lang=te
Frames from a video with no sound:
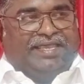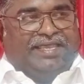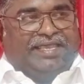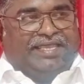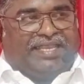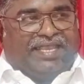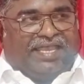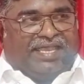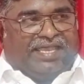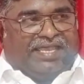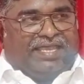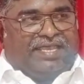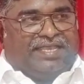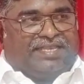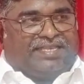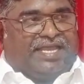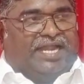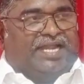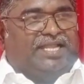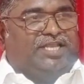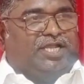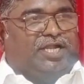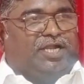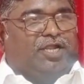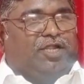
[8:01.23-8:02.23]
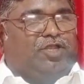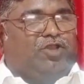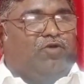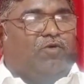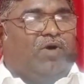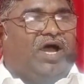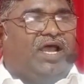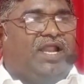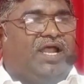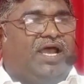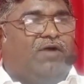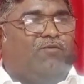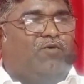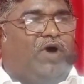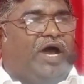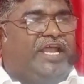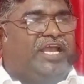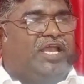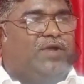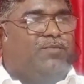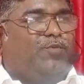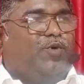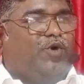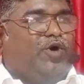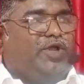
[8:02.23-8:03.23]
ఇది తల్లిదండ్రుల ద్వారా
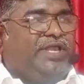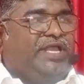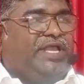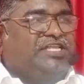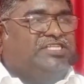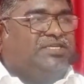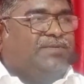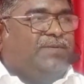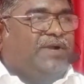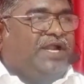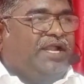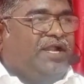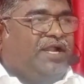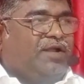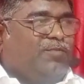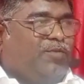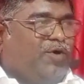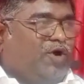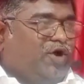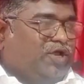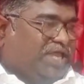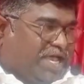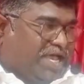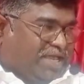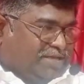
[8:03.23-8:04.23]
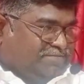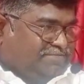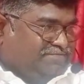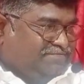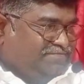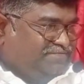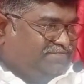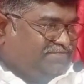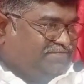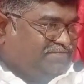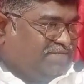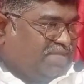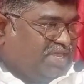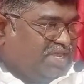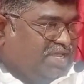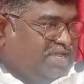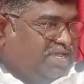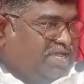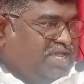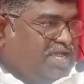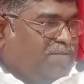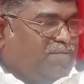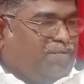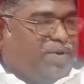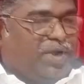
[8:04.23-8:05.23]
వారికి బోధించబడిన బోధ
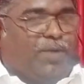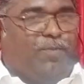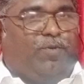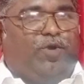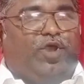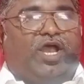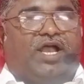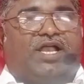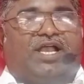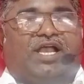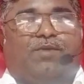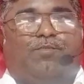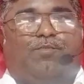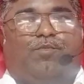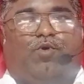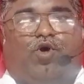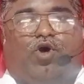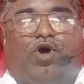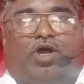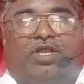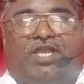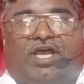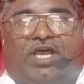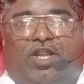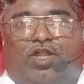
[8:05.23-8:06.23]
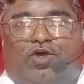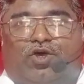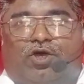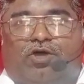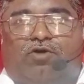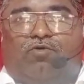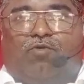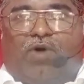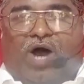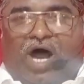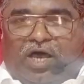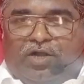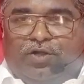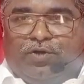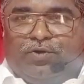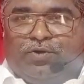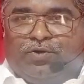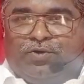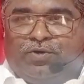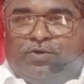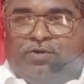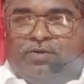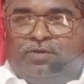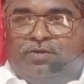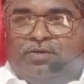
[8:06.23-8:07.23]
ప్రభు యొక్క బోధలో వారు
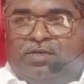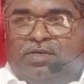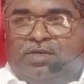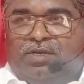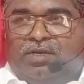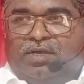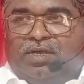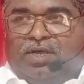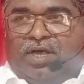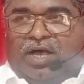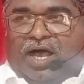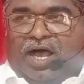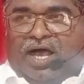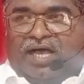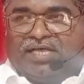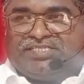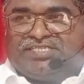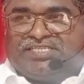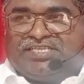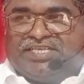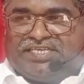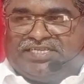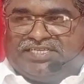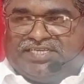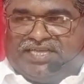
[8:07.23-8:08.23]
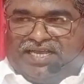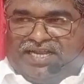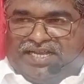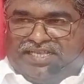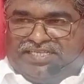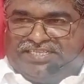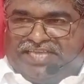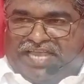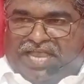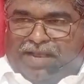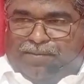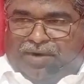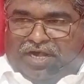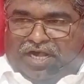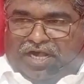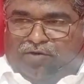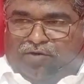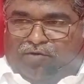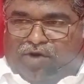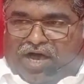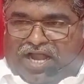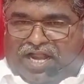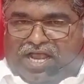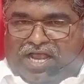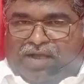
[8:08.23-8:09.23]
ఆ శిక్షణ చేయబడిన
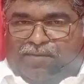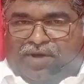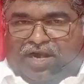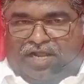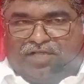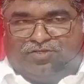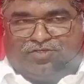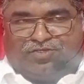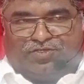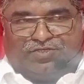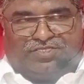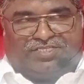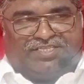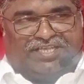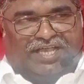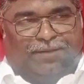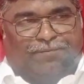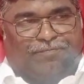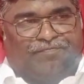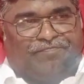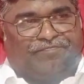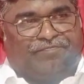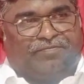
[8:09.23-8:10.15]
వారుగా మనం చూస్తాం